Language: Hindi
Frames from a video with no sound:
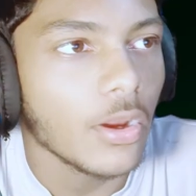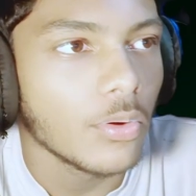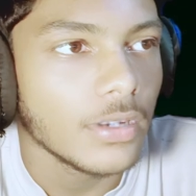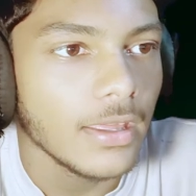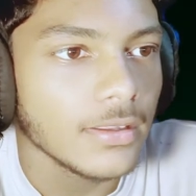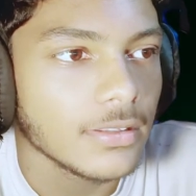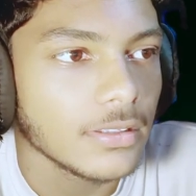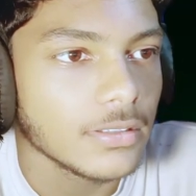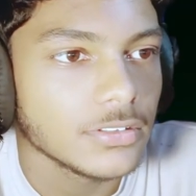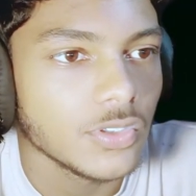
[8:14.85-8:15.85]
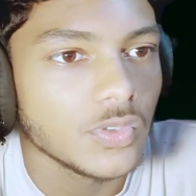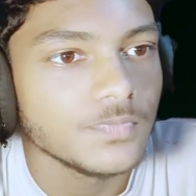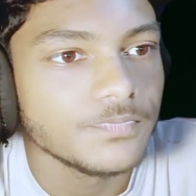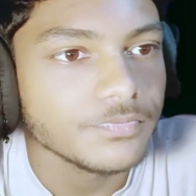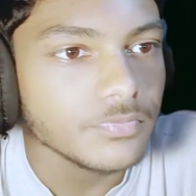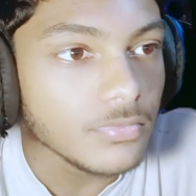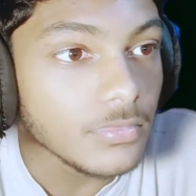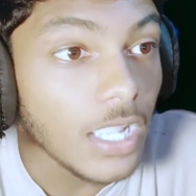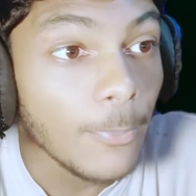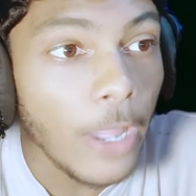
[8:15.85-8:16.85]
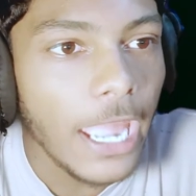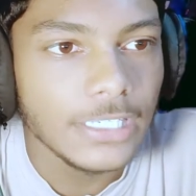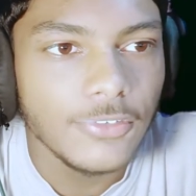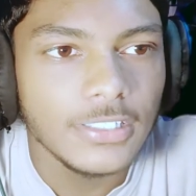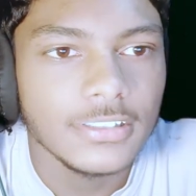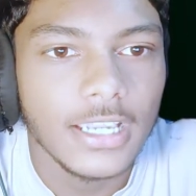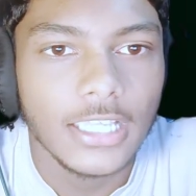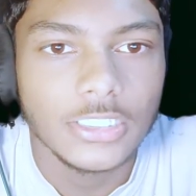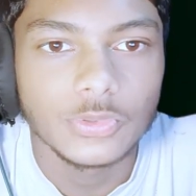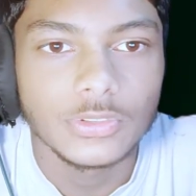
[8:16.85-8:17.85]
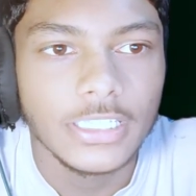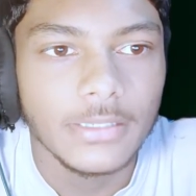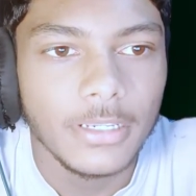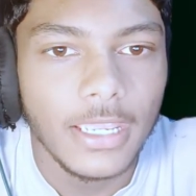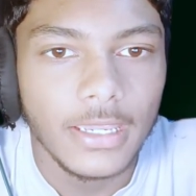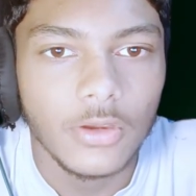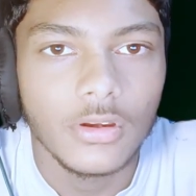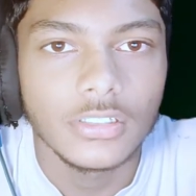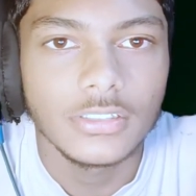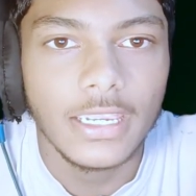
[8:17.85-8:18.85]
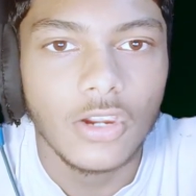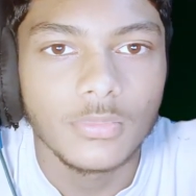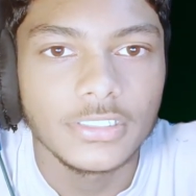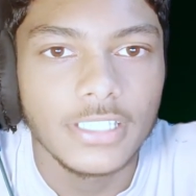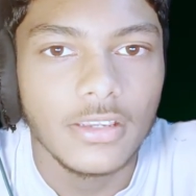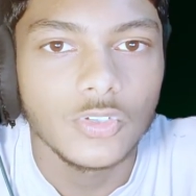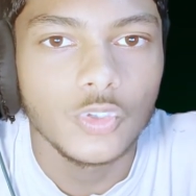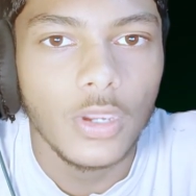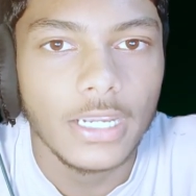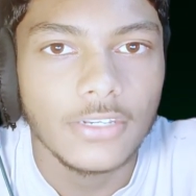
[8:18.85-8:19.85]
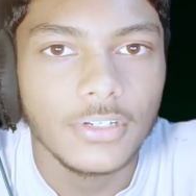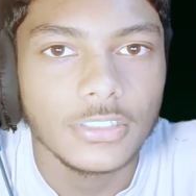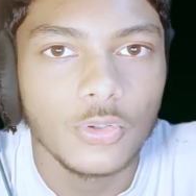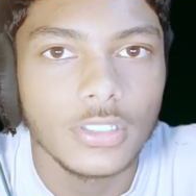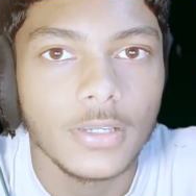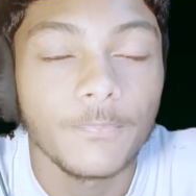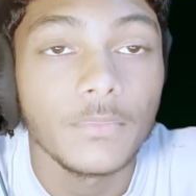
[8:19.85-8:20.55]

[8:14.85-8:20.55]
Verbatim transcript: अकाउंट है सो आपको एक्टिविटीज़ दिखाता हूँ ठीक है मेरा अकाउंट uh, में जो एक्टिविटीज़ हुआ था